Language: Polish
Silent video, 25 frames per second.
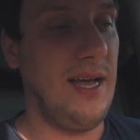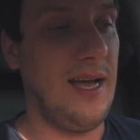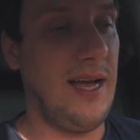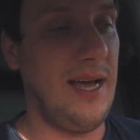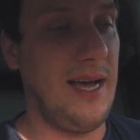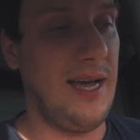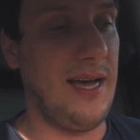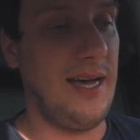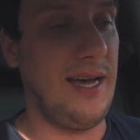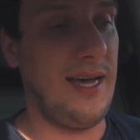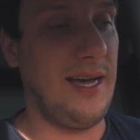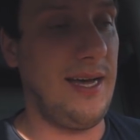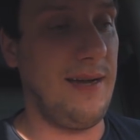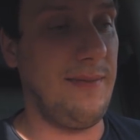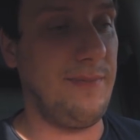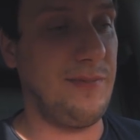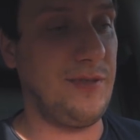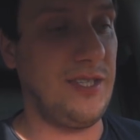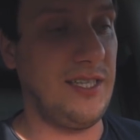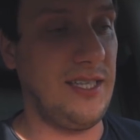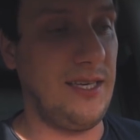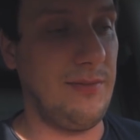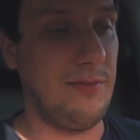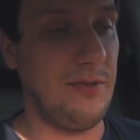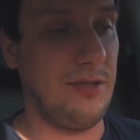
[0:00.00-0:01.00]
a
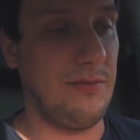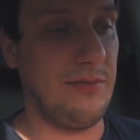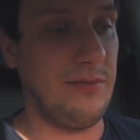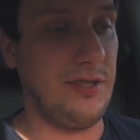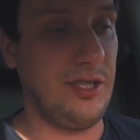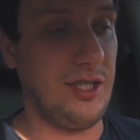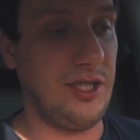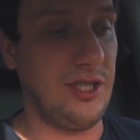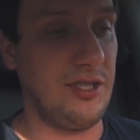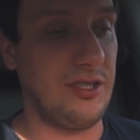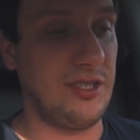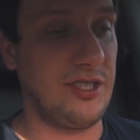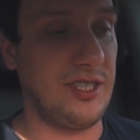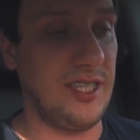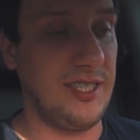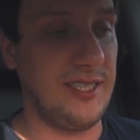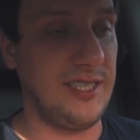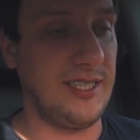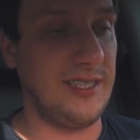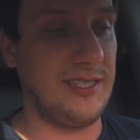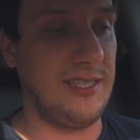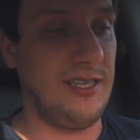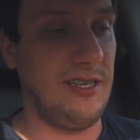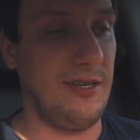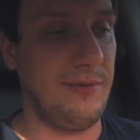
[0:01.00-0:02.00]
przede mną
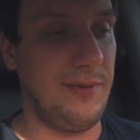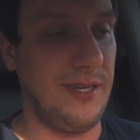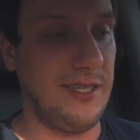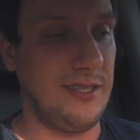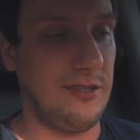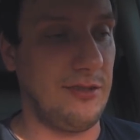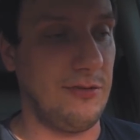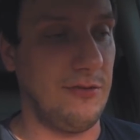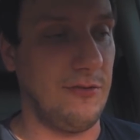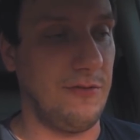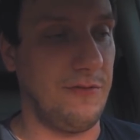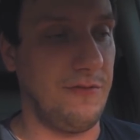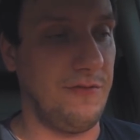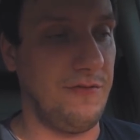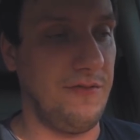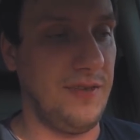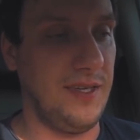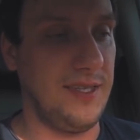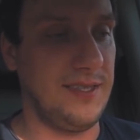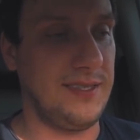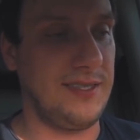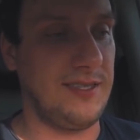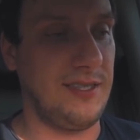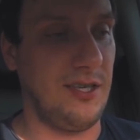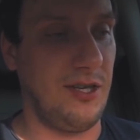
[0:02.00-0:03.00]
1600 km,
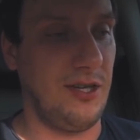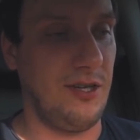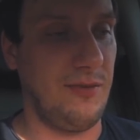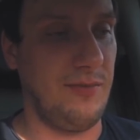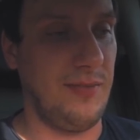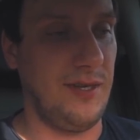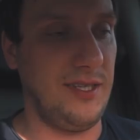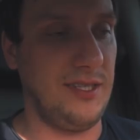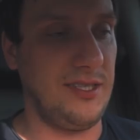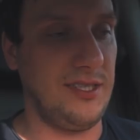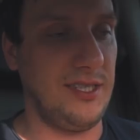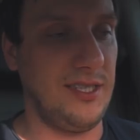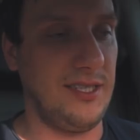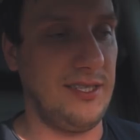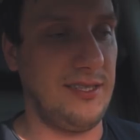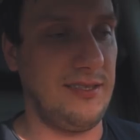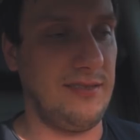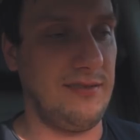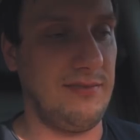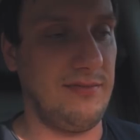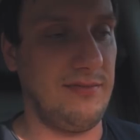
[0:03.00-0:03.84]
więc to będzie